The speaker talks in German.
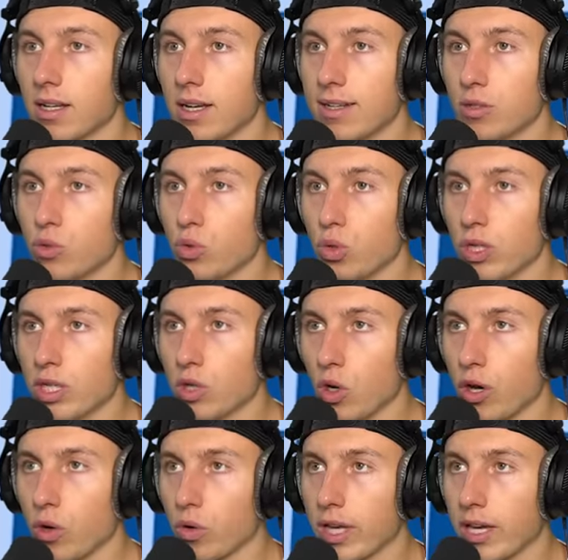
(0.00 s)
Natürlich,
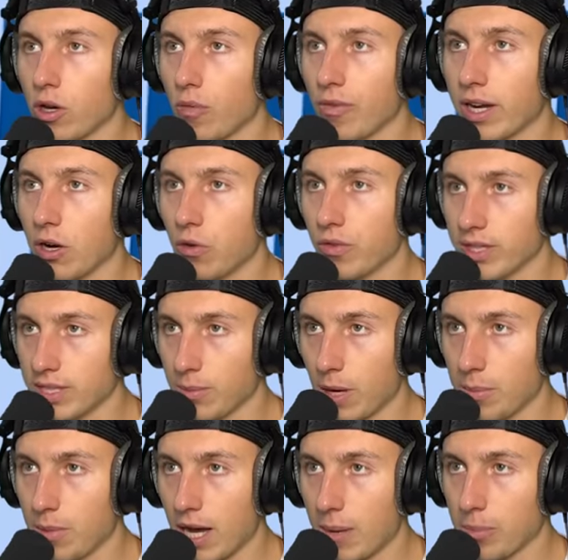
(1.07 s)
Leute. Okay, komm, wir kaufen jetzt hier mal
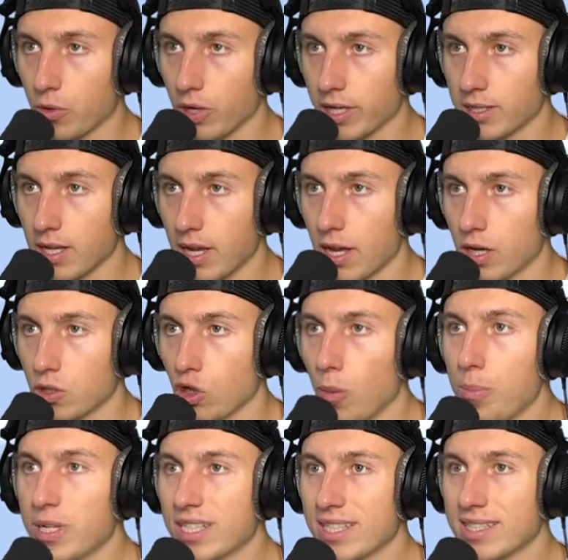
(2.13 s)
ein paar Upgrades.
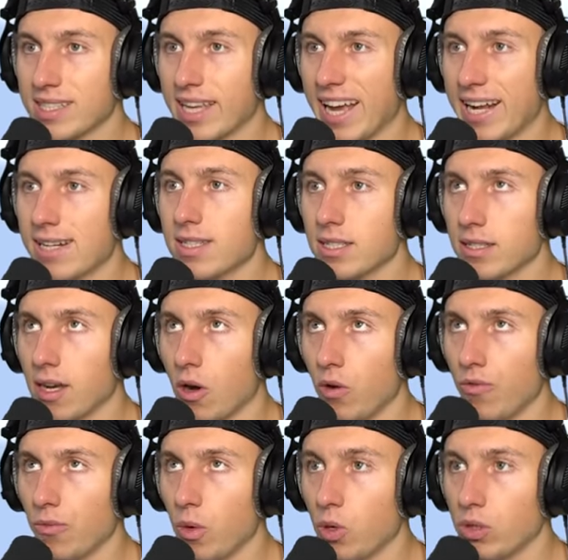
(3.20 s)
Doppeltes Geld
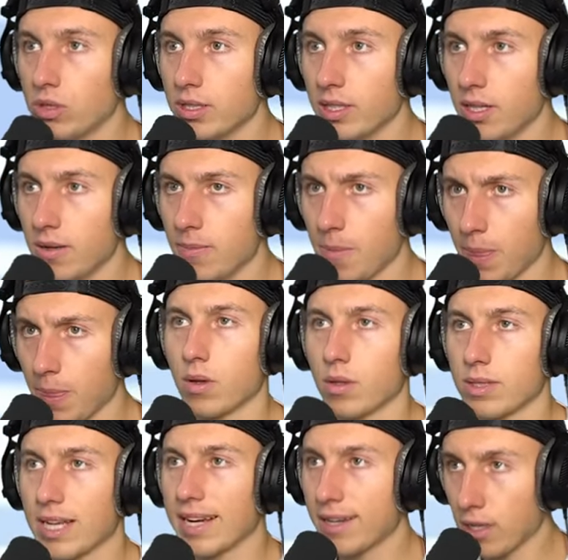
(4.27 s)
kaufen wir uns hier.
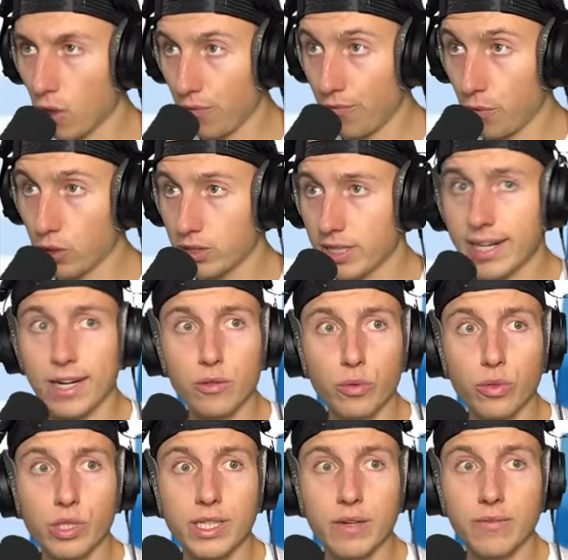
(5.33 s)
Dann kaufen wir uns hier
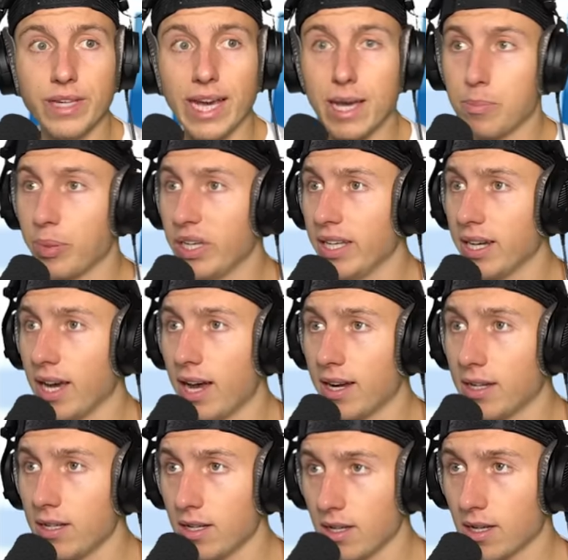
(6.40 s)
natürlich den
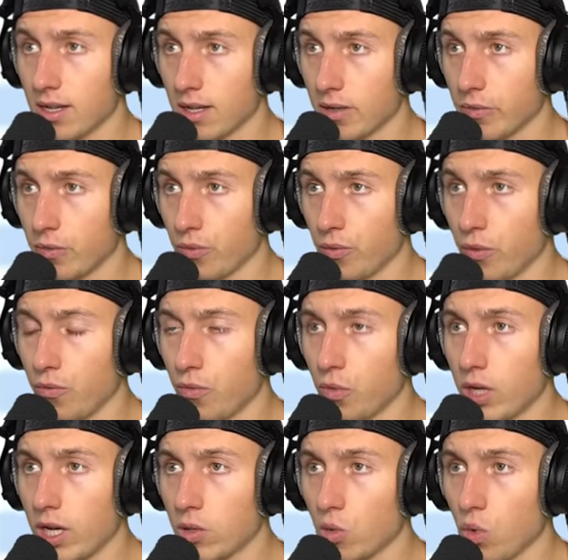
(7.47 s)
VIP-Rang für
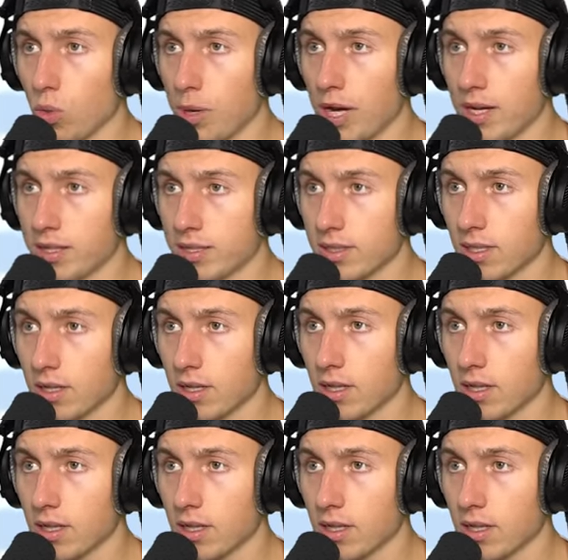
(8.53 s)
500 Robux.